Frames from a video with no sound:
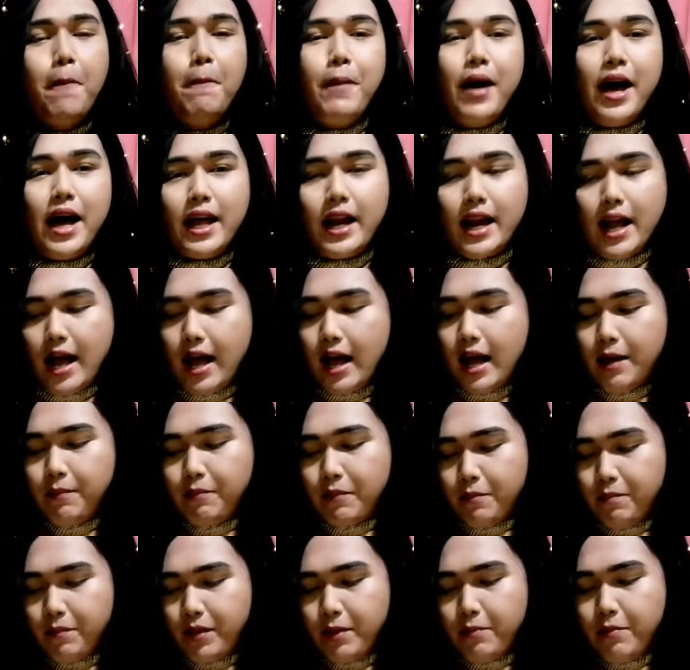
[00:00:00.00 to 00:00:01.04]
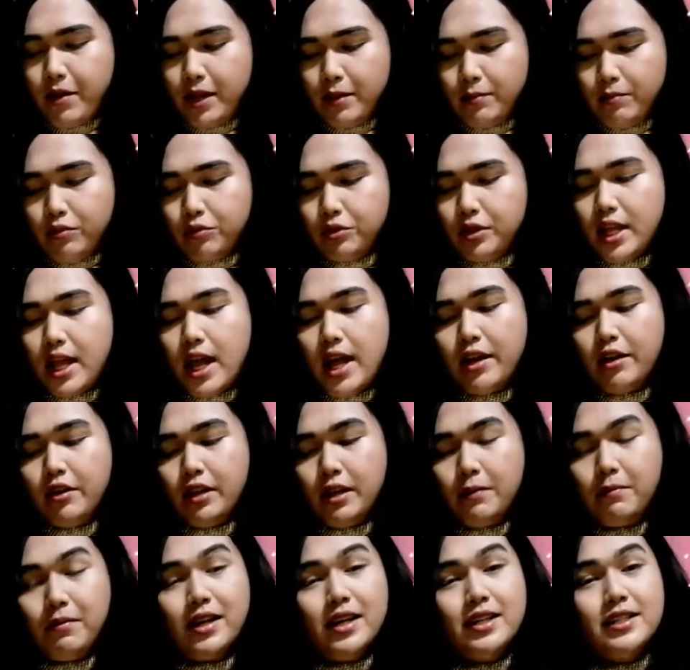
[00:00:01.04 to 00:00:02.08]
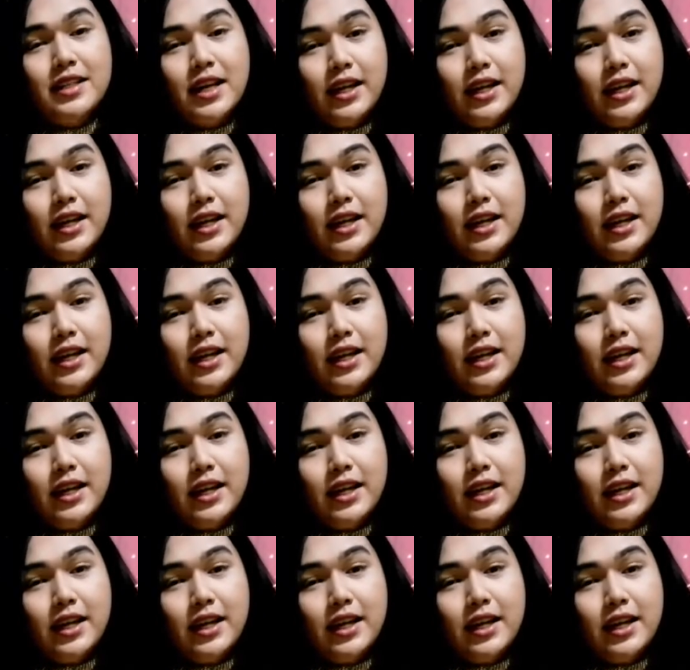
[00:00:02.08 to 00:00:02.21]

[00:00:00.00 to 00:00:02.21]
para ma-prevent po tayo ng mga